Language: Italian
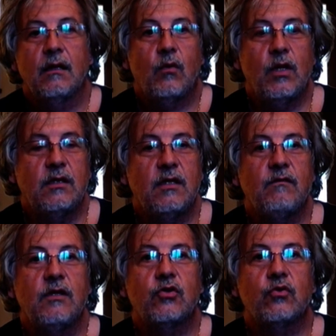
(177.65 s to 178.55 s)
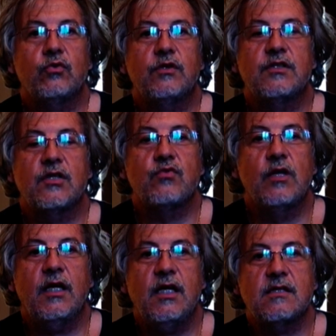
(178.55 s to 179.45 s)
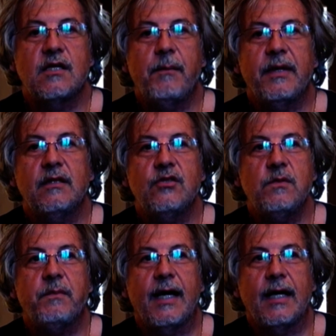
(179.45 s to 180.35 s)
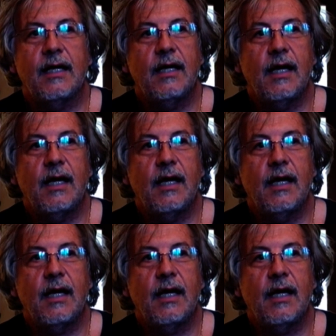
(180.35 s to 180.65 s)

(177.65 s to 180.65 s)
Quindi invito tutti i sangiulianesi a partecipare